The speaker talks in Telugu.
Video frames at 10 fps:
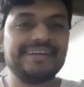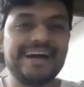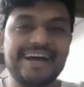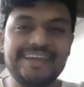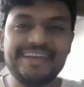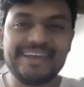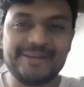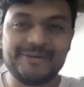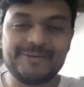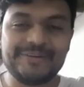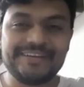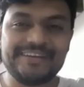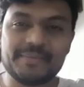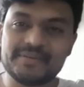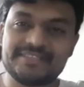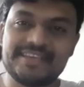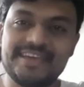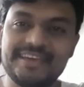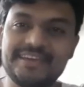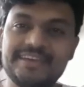హాయ్ హలో
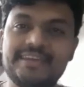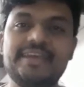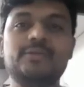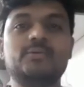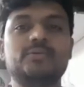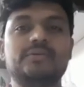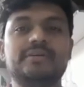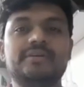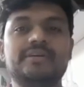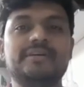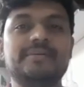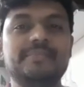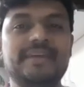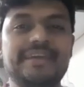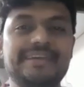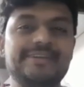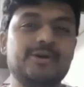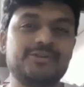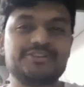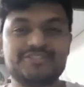నమస్తే నేను మీ
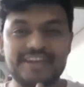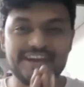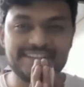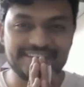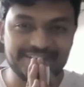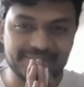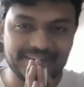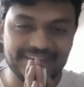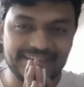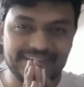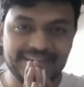డాక్టర్ శ్రీకాంత్ ఎరమిలి